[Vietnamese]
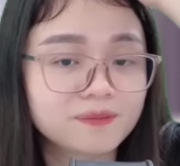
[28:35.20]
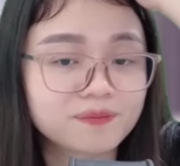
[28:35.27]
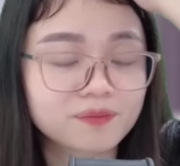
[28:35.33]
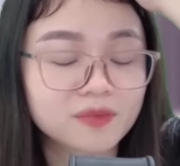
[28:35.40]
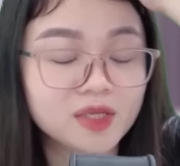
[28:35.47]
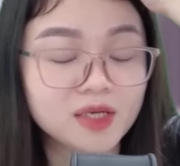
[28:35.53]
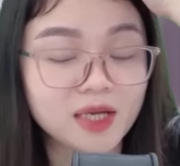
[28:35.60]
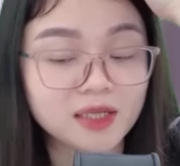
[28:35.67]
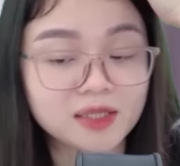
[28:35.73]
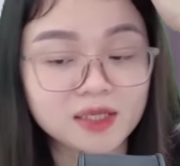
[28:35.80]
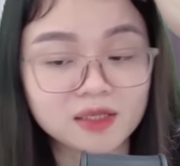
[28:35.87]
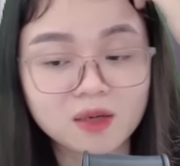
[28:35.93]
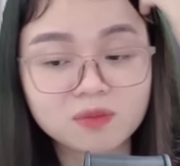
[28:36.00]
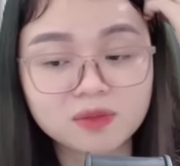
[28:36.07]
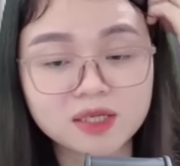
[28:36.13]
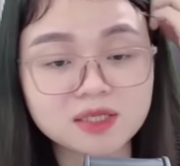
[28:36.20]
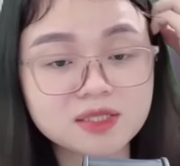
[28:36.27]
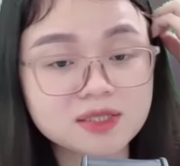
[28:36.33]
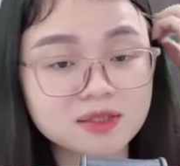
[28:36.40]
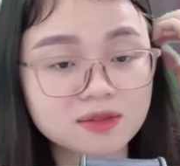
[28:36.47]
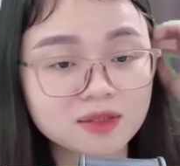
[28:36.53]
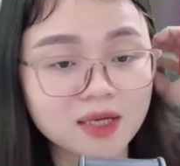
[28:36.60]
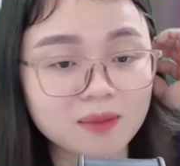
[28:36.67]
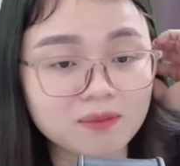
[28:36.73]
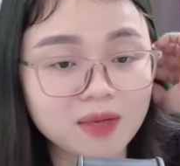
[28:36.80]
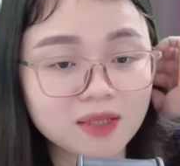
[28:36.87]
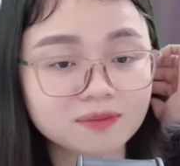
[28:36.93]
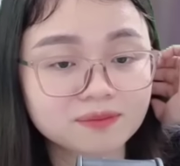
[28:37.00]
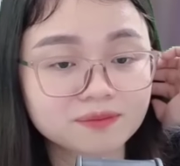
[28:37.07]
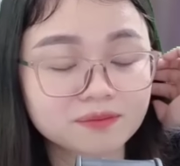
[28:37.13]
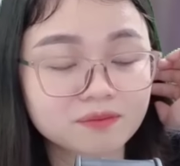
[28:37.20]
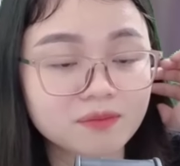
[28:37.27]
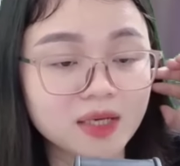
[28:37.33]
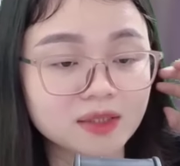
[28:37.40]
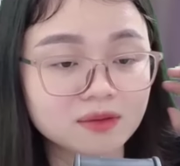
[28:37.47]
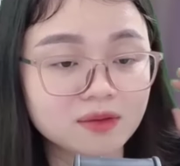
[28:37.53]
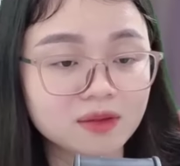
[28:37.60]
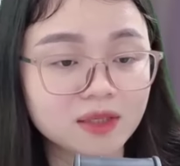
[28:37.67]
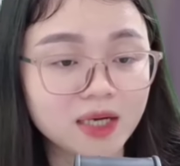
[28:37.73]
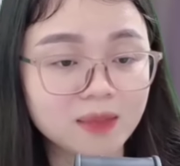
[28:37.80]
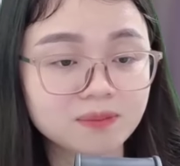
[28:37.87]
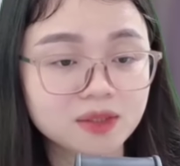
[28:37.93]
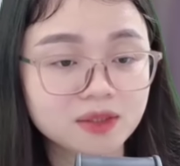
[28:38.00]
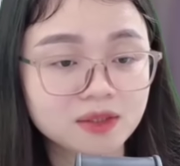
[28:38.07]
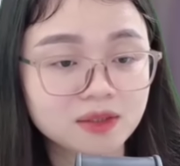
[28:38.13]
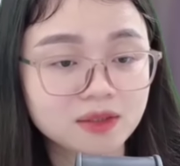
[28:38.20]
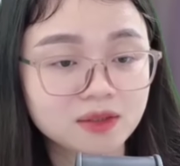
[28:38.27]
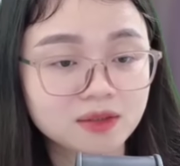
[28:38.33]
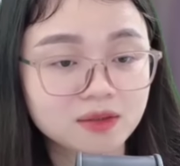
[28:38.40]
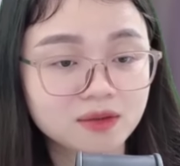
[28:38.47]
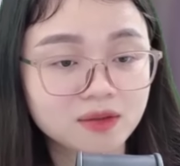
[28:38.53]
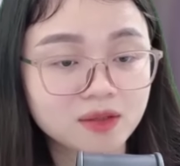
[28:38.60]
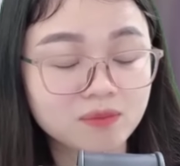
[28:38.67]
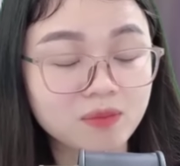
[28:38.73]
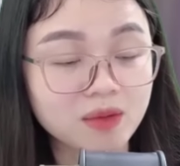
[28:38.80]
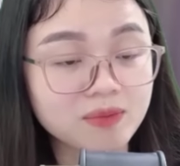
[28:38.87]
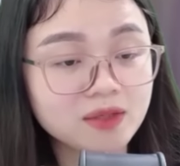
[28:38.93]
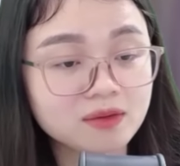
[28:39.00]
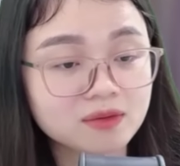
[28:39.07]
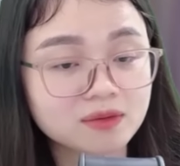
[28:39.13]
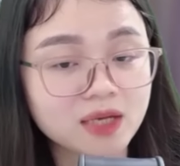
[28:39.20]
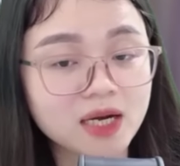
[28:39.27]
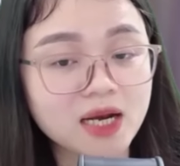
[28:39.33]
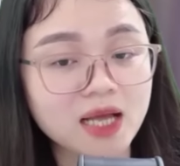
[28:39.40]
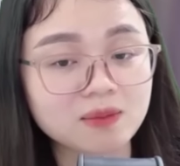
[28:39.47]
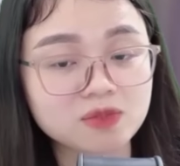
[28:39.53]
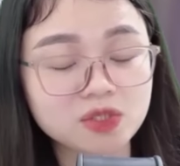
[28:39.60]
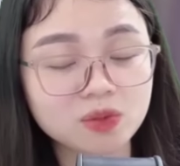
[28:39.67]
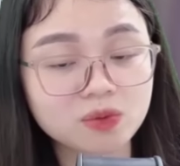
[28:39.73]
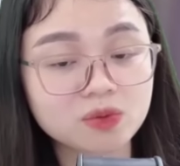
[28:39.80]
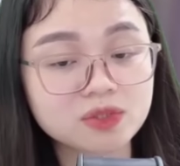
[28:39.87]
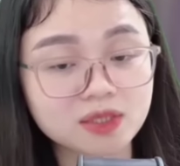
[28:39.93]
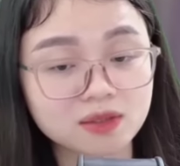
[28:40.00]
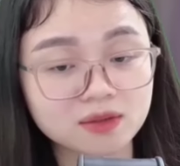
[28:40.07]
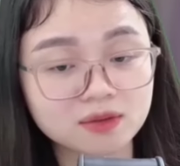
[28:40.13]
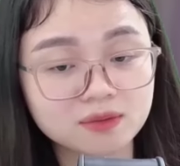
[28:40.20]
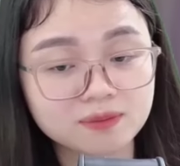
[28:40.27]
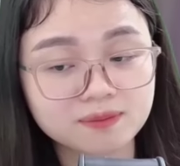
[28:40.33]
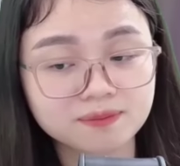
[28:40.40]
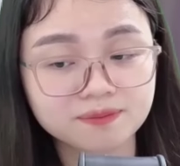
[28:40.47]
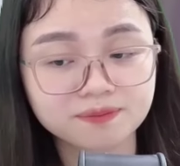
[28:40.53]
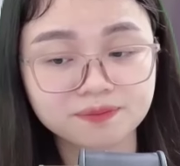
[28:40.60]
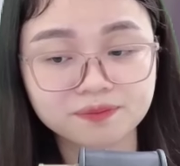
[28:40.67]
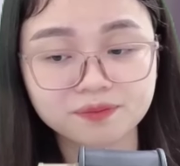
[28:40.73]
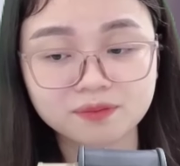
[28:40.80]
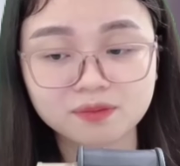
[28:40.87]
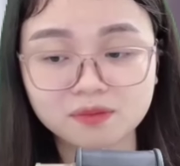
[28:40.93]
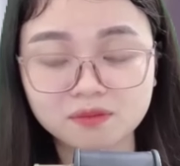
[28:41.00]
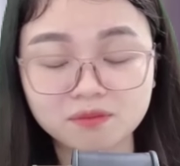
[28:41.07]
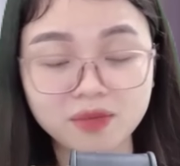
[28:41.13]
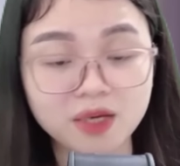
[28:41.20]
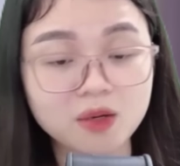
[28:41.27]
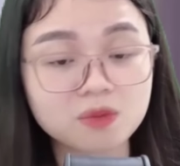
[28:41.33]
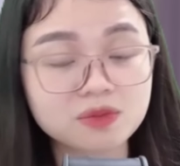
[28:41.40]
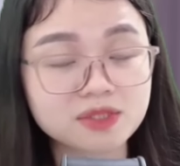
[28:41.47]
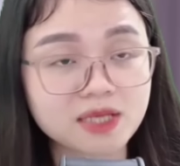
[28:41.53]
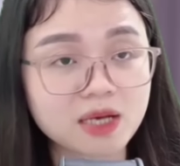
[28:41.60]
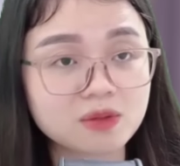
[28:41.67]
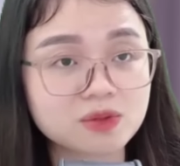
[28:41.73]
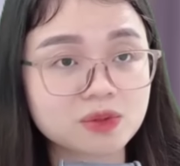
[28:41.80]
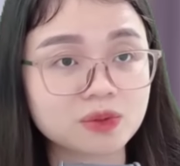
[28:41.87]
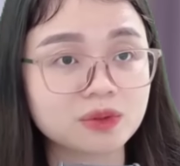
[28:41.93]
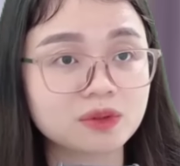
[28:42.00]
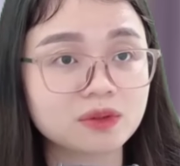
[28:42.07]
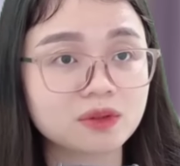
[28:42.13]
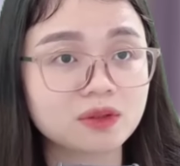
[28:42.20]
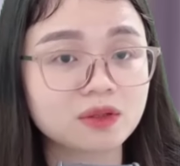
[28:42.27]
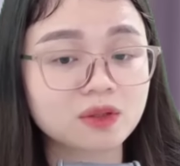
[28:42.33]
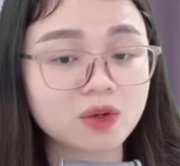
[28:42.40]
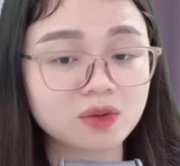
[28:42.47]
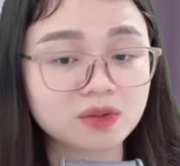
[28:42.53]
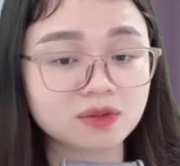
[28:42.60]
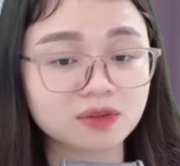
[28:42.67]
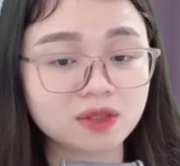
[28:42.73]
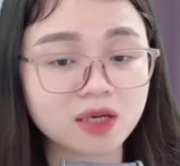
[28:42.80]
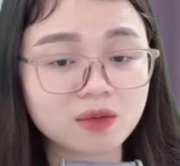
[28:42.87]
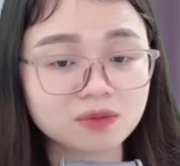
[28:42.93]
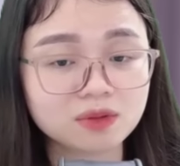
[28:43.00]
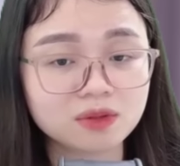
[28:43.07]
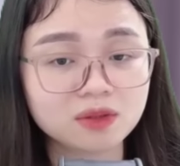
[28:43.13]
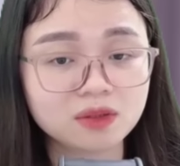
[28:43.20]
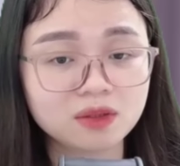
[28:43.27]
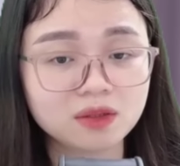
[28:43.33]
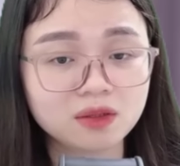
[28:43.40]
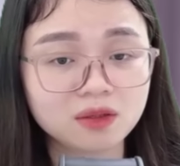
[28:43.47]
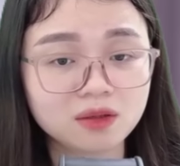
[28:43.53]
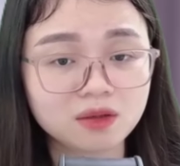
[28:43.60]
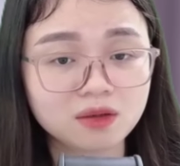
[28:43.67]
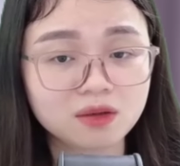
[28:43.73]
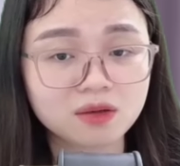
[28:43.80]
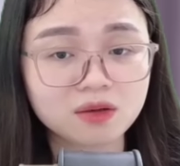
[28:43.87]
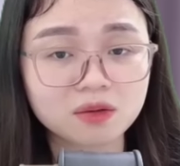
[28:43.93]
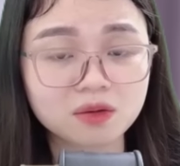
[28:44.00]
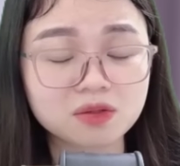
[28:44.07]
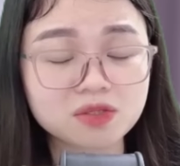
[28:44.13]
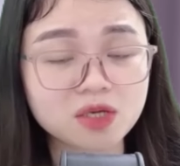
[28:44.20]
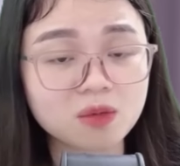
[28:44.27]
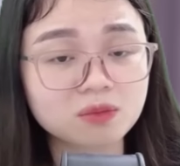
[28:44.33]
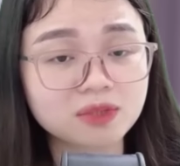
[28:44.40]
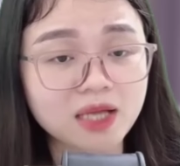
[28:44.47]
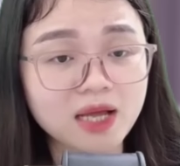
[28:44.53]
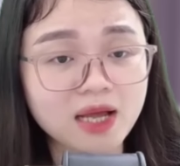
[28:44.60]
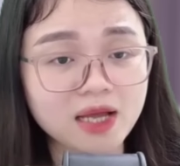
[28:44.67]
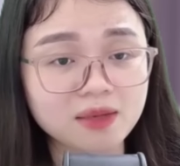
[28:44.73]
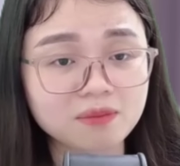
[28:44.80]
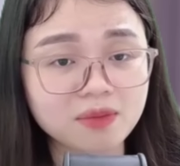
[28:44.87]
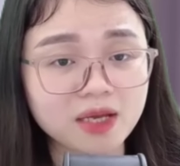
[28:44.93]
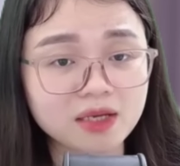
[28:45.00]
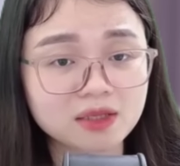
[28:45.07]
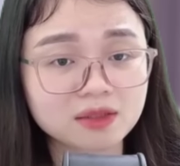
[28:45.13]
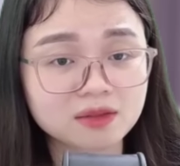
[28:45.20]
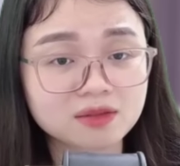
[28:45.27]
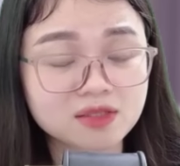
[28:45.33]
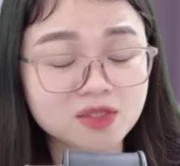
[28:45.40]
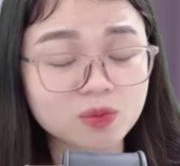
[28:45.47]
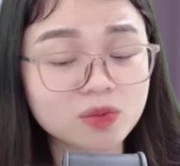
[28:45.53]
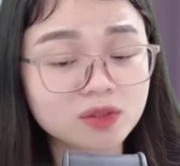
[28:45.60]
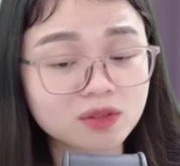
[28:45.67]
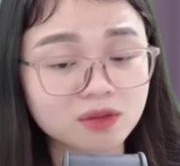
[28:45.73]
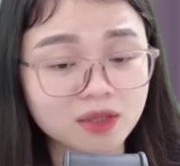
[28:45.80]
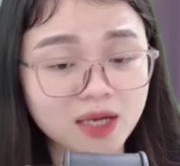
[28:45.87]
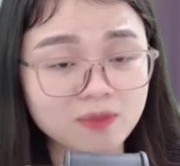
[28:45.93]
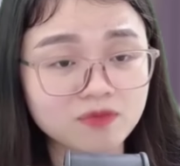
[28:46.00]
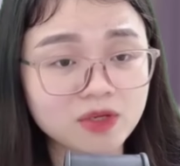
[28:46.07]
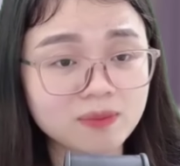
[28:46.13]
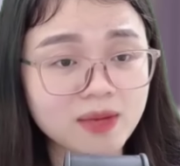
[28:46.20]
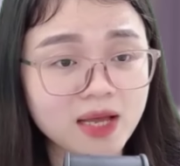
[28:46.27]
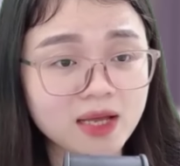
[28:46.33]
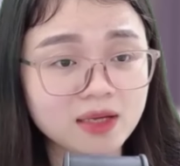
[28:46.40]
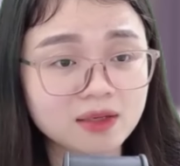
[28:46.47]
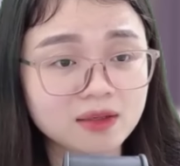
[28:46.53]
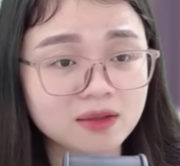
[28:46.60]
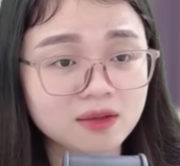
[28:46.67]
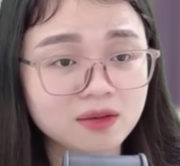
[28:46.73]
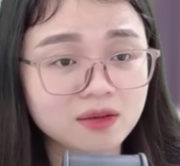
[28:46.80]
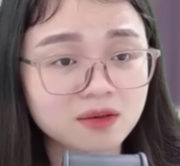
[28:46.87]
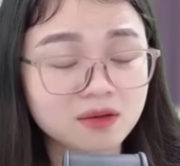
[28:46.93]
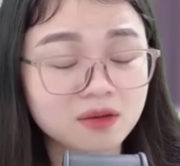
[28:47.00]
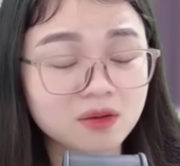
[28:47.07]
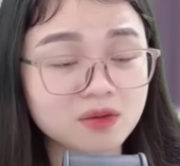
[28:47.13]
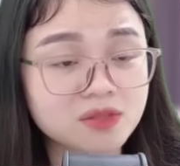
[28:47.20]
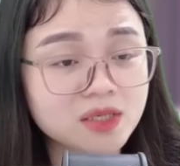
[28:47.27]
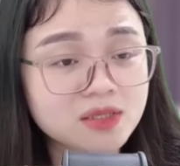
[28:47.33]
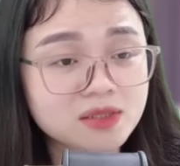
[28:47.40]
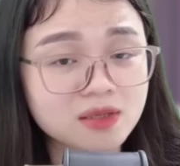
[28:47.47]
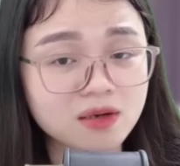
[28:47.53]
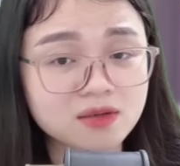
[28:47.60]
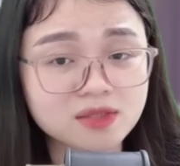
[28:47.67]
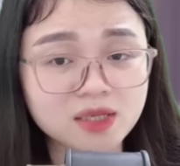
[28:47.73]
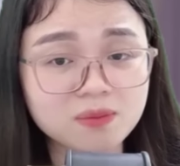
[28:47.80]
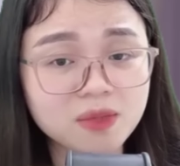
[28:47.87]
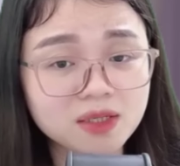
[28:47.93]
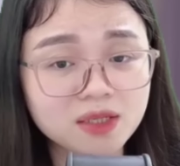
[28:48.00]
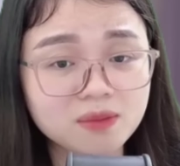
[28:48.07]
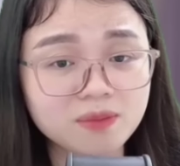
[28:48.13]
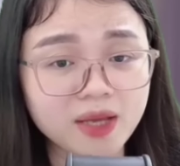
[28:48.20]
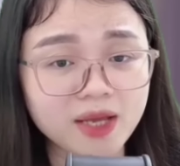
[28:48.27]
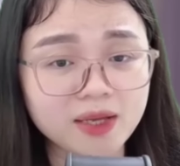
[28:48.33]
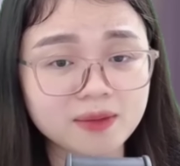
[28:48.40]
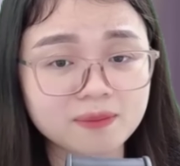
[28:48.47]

Nhìn Hải Thịnh khóc đến sưng cả mắt Bà thương lắm Bà biết đã làm cho cô sợ Mẹ không sao rồi Con đừng khóc con sợ ông ta hại mẹ Giống như từng làm với ba Con rất sợ sẽ mất đi mẹ